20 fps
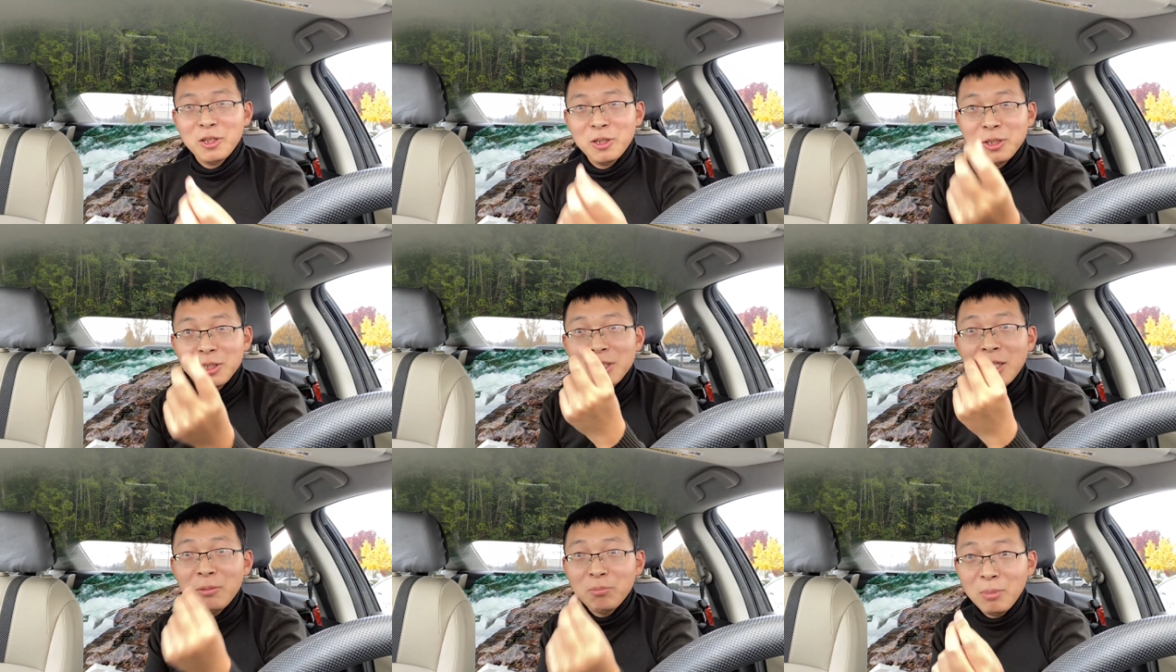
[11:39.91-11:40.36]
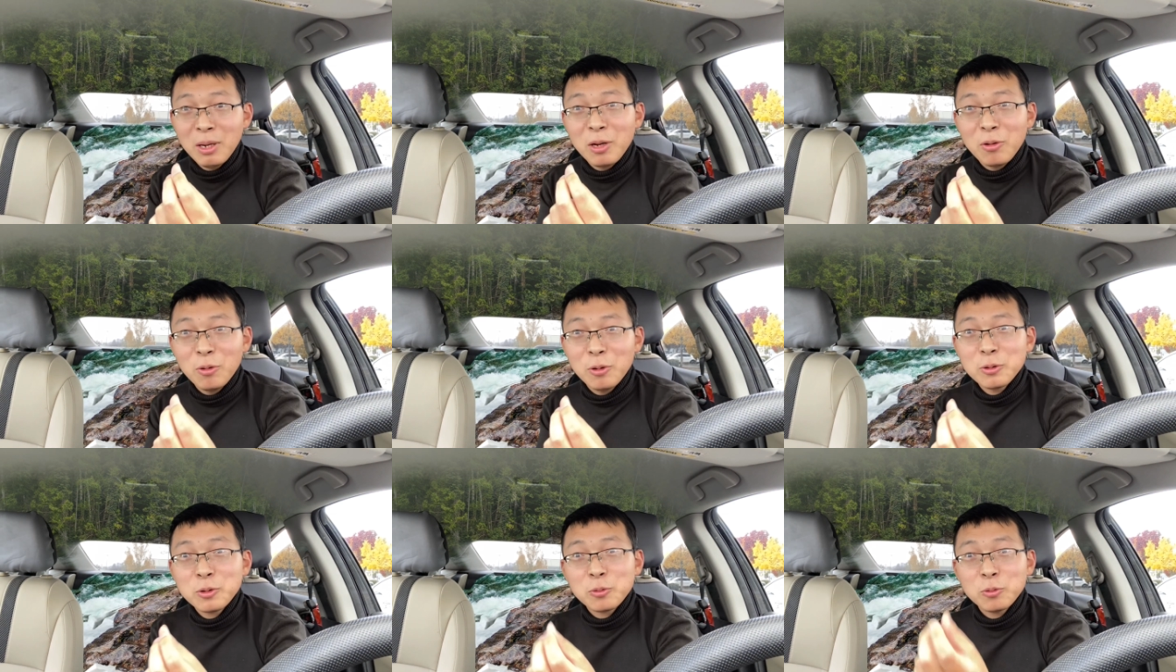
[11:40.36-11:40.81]
在美
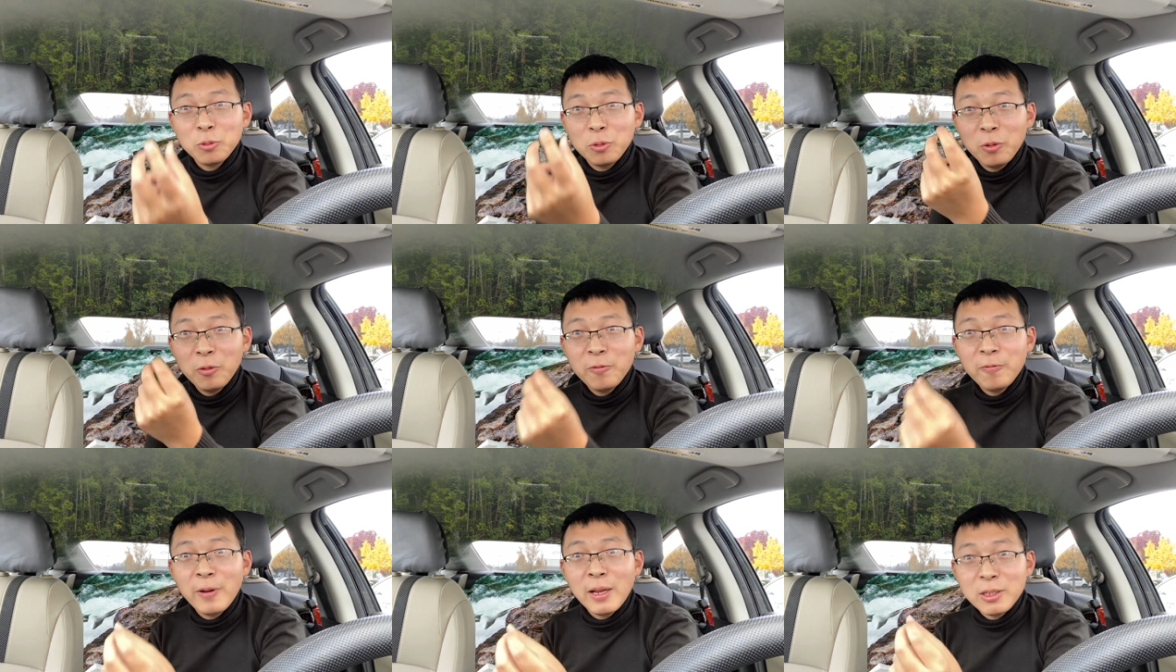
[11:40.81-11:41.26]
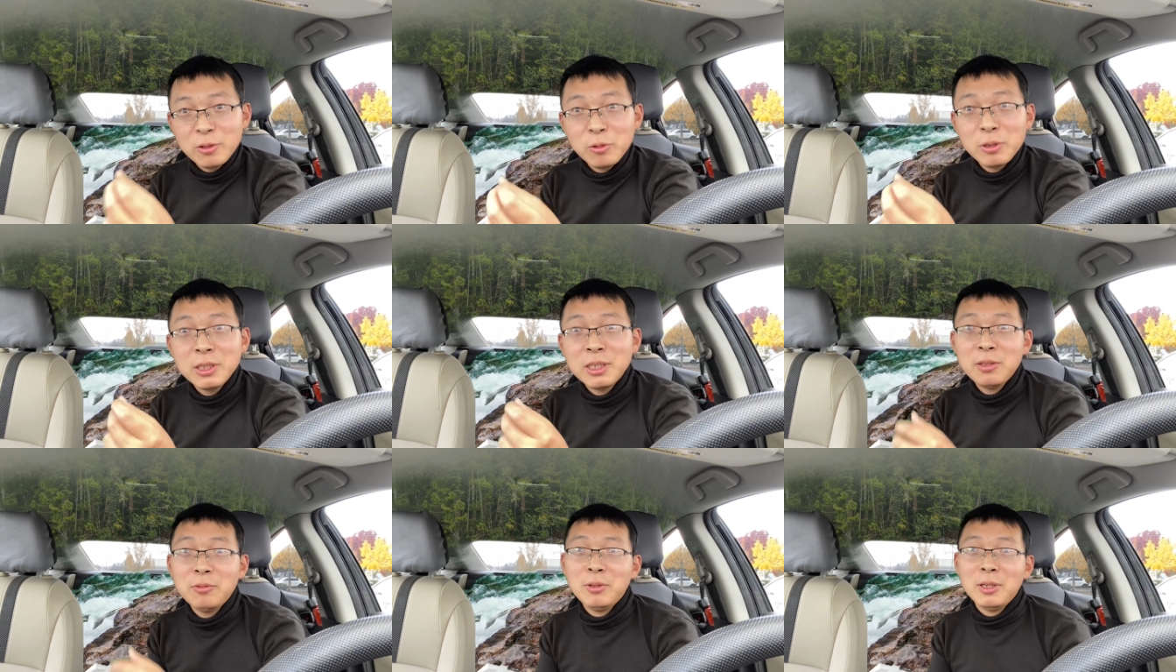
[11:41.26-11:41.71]
国属于犯罪
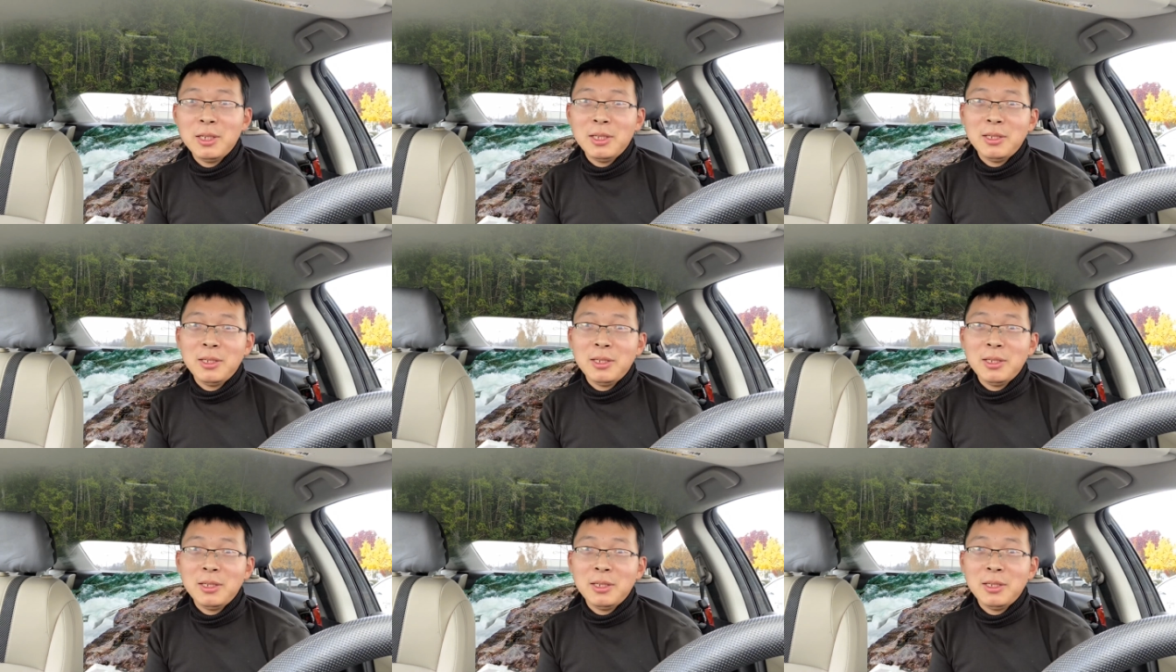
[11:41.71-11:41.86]
行为，